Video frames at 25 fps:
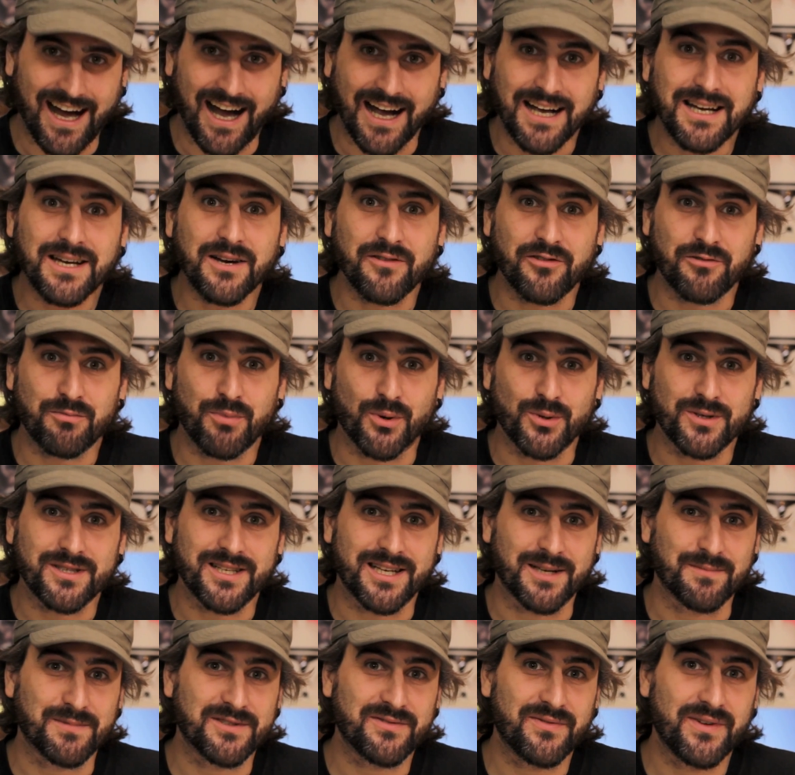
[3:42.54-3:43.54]

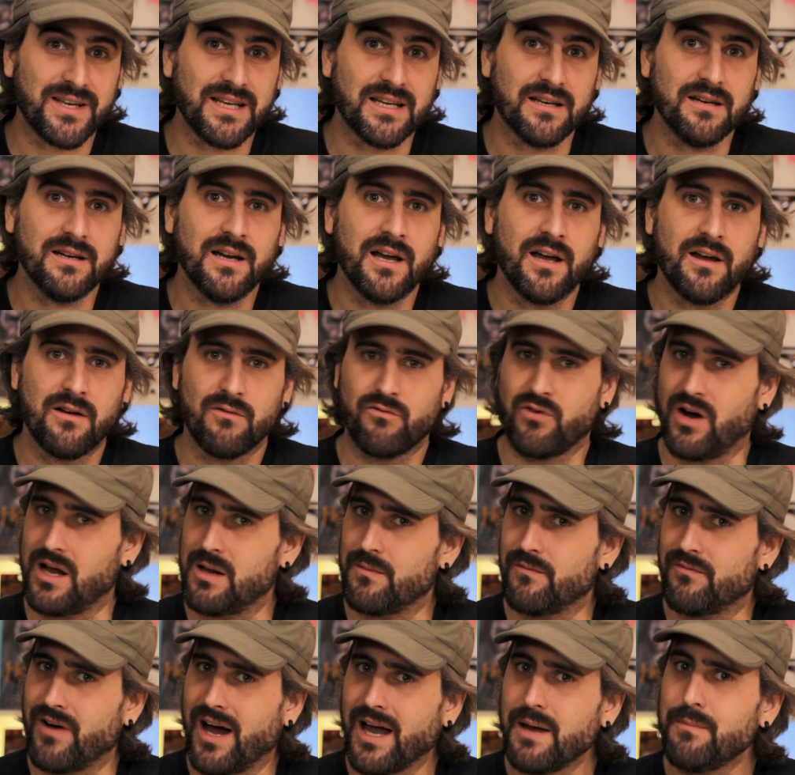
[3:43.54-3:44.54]
Angriffspunkte gibt es viele. Vor
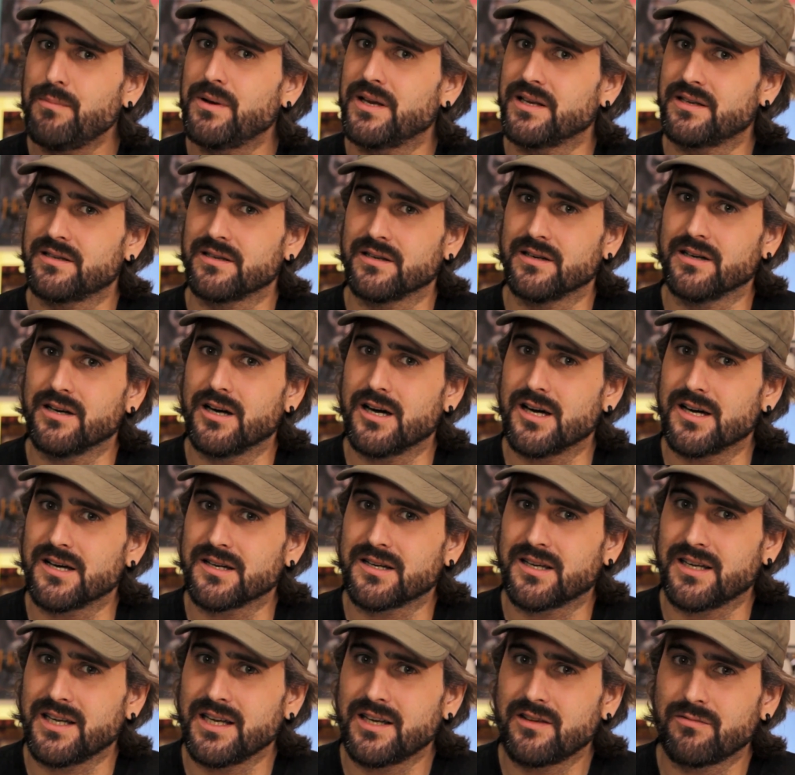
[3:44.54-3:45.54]
allem weibliche
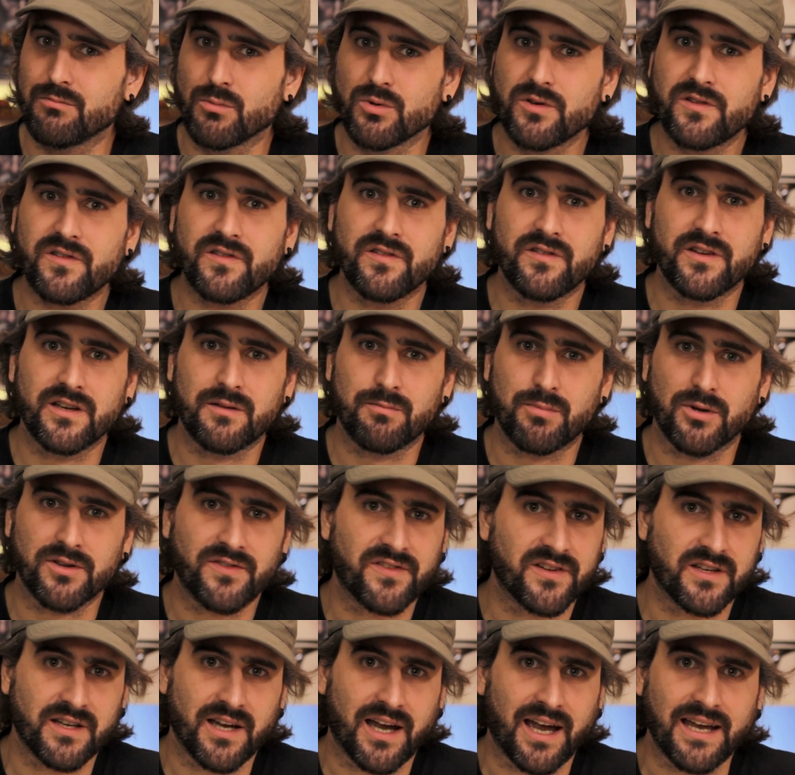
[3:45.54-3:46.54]
äh, Geeks mussten sich
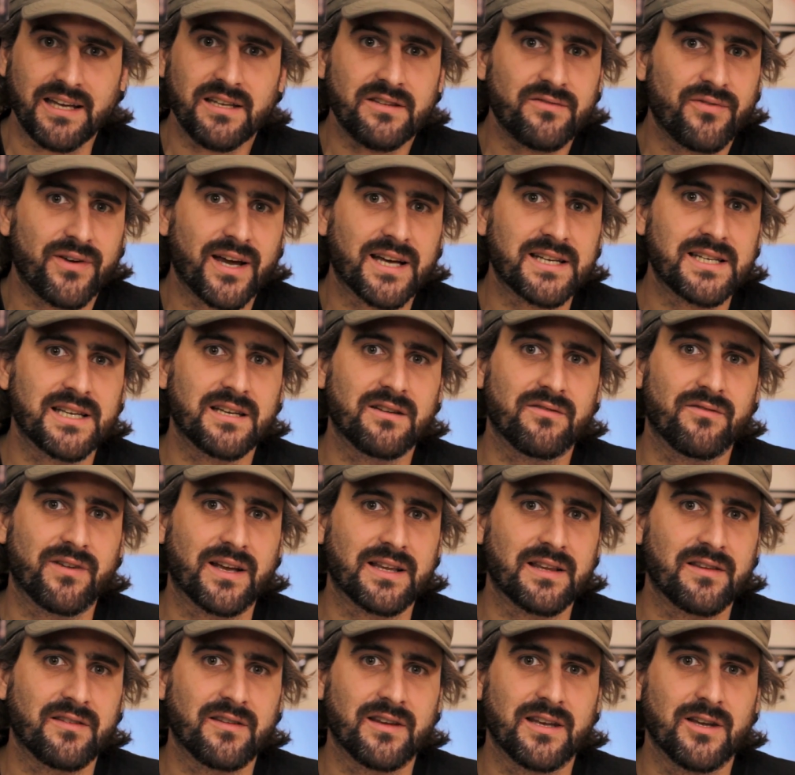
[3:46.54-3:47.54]
plötzlich rechtfertigen,
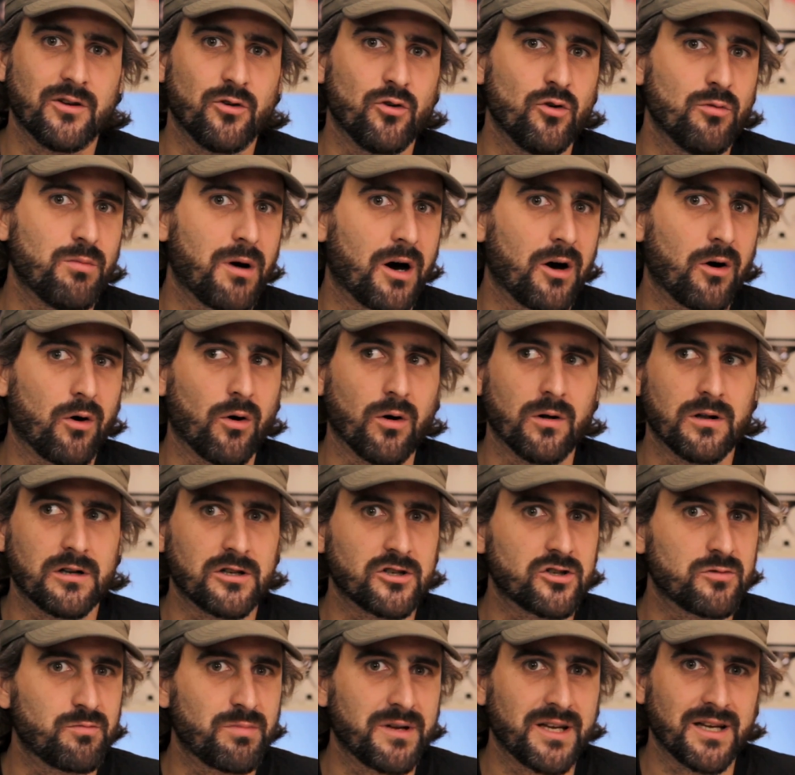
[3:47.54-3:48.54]
wenn sie über
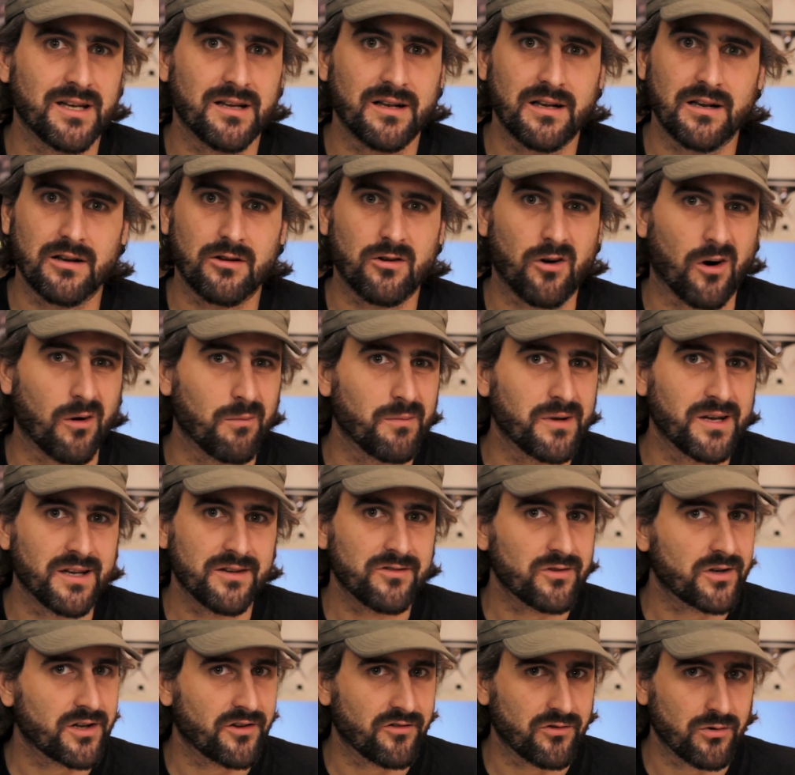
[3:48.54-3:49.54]
Rollenspiel,
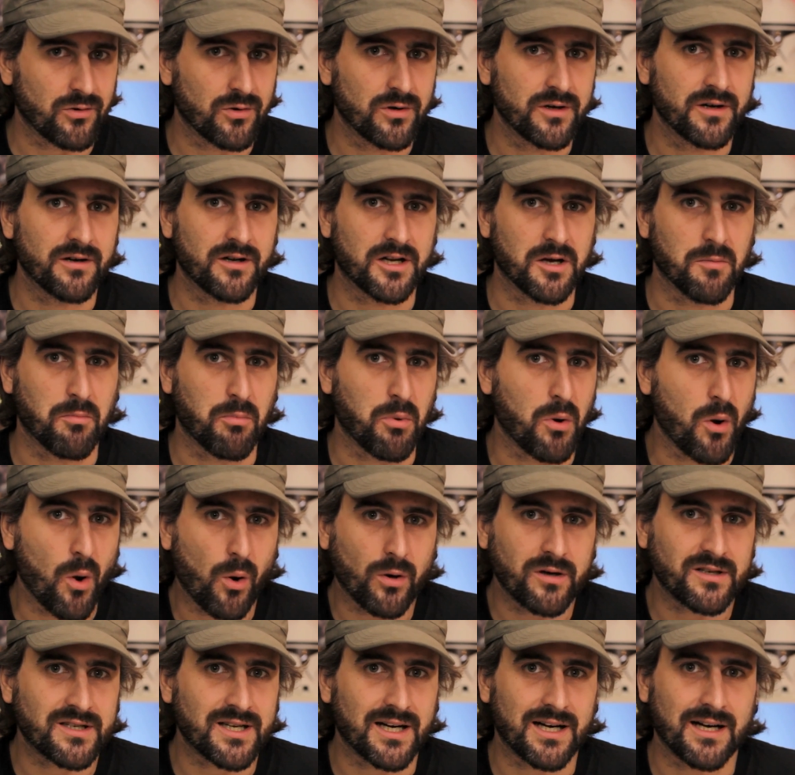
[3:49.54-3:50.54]
Comics oder so
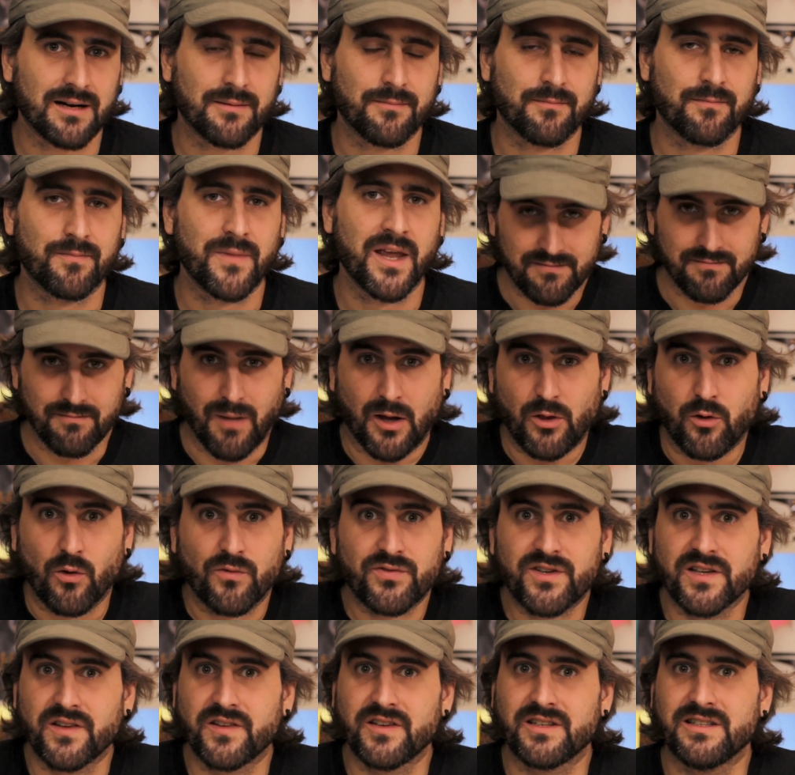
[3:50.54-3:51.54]
geblockt haben. Man
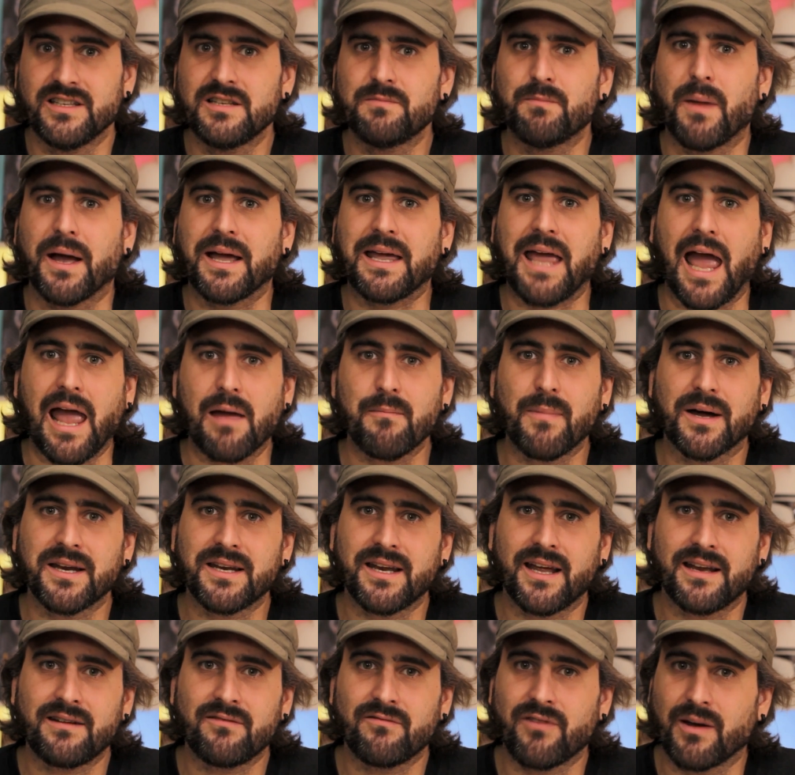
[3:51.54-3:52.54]
durfte sich nicht mehr Gamer
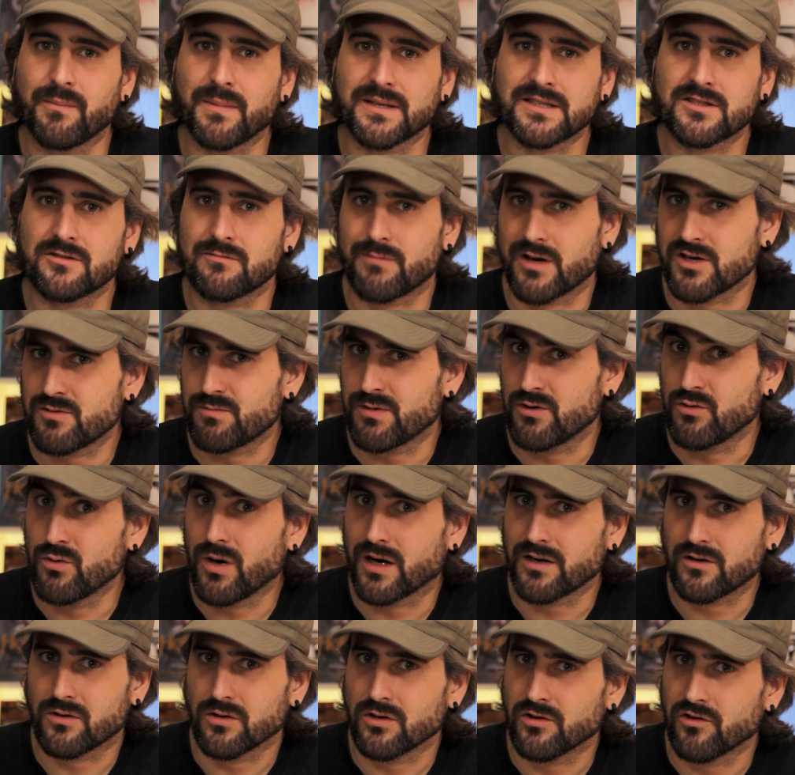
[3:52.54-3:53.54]
nennen, wenn man zum Beispiel
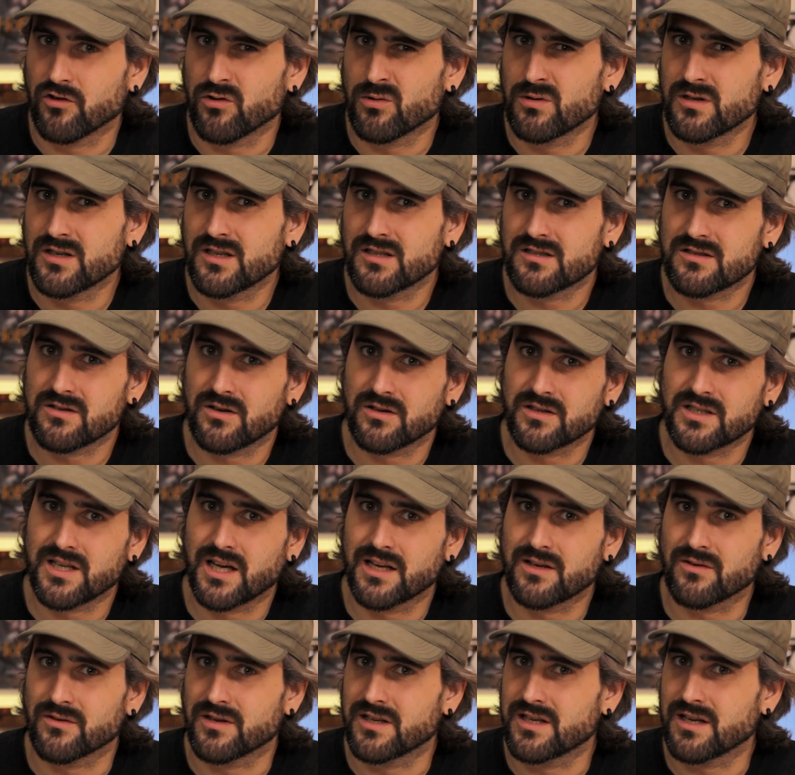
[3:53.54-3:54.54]
nur an Konsolen gezockt
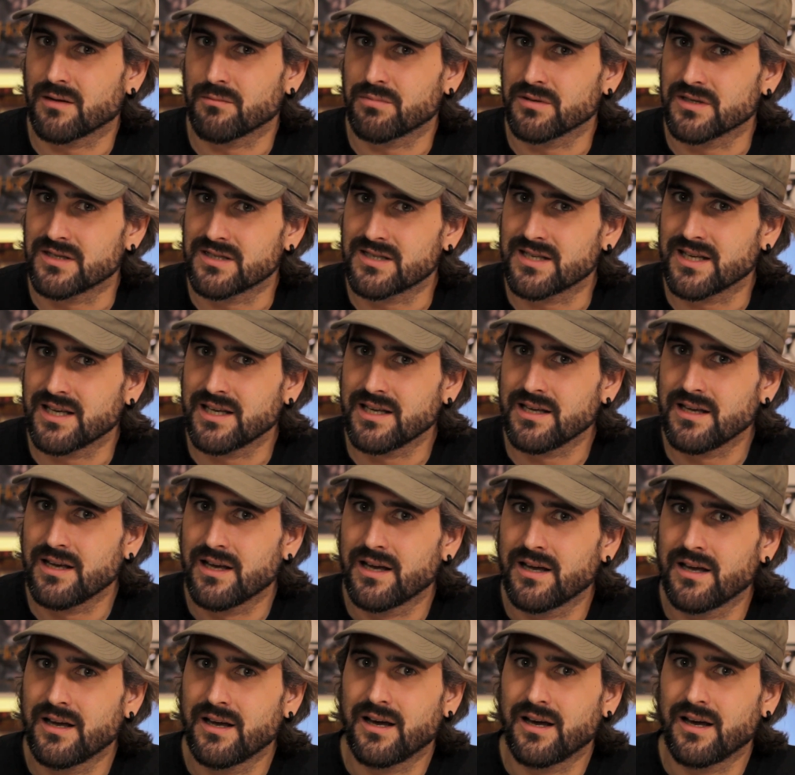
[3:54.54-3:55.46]
hat und nicht am PC.